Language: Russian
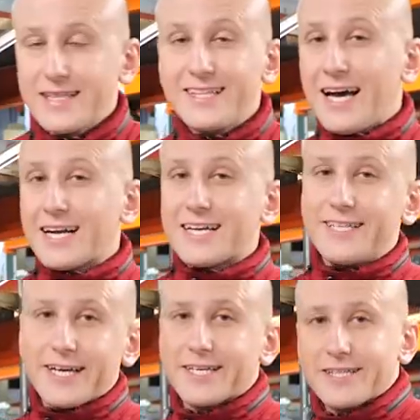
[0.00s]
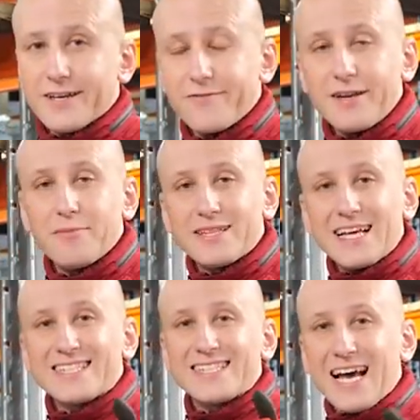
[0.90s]
Однако некоторое время
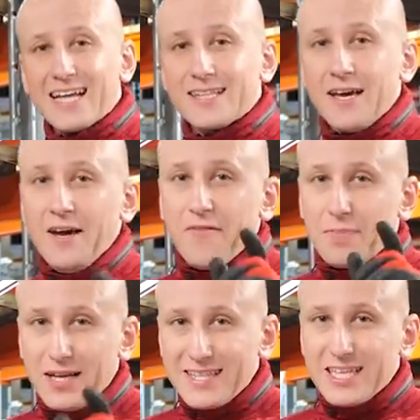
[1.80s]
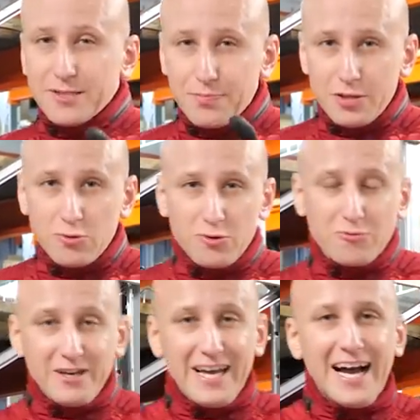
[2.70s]
назад в продаже
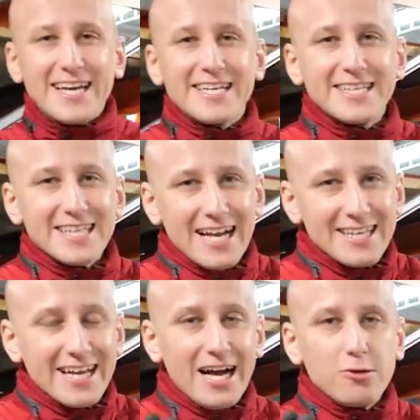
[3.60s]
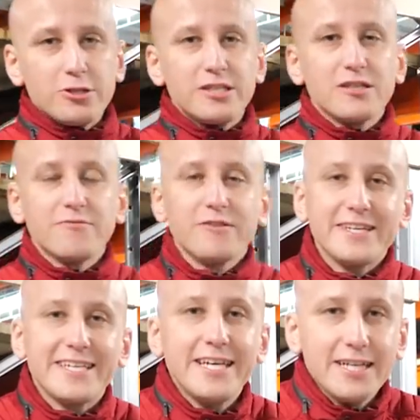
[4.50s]
присутствовали оригинальные
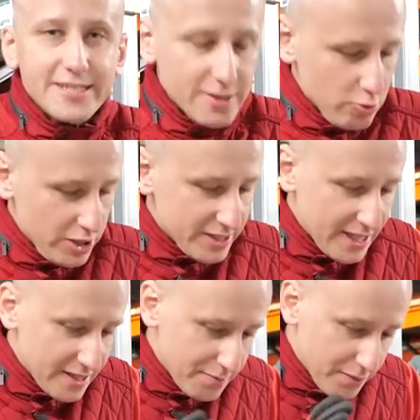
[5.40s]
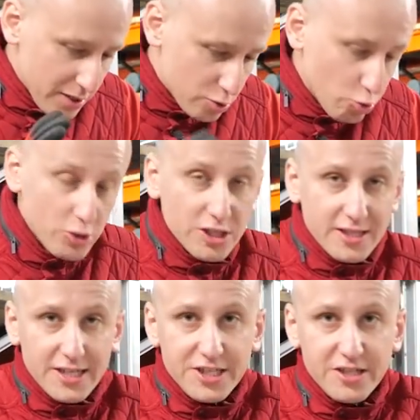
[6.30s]
алюсиловые гильзы, но их надо было тоже
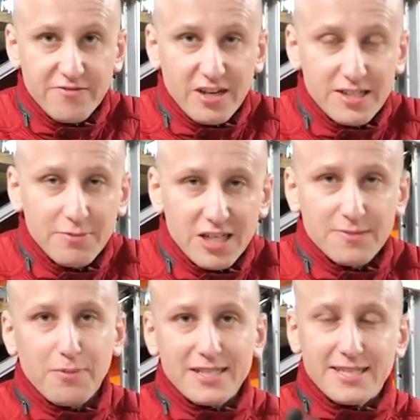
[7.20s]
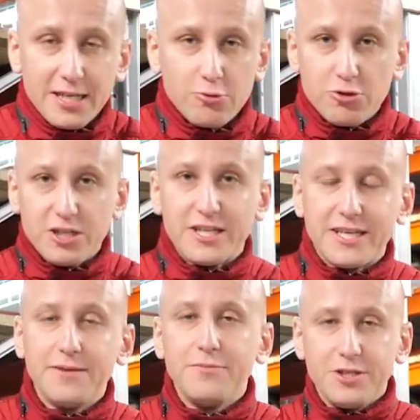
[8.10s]
точить в размер с последующей
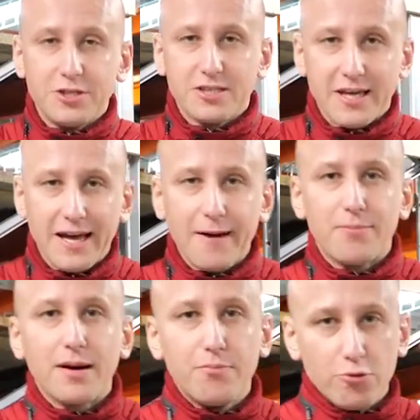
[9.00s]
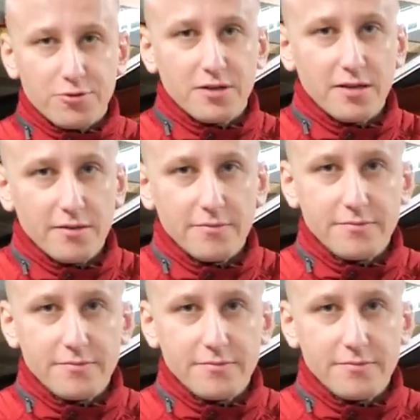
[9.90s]
химической обработкой.